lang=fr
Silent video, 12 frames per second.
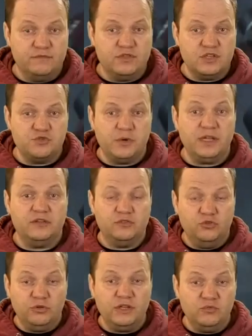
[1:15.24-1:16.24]
Si vous y jouez,
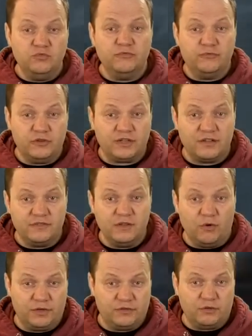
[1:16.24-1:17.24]
donnez-nous votre
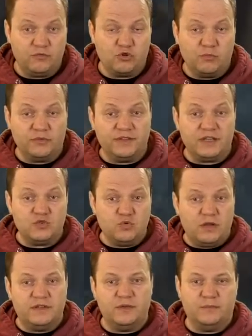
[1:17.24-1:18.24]
avis, on attend vos commentaires
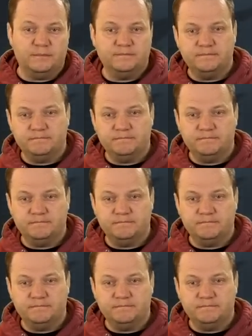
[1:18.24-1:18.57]
sous la vidéo.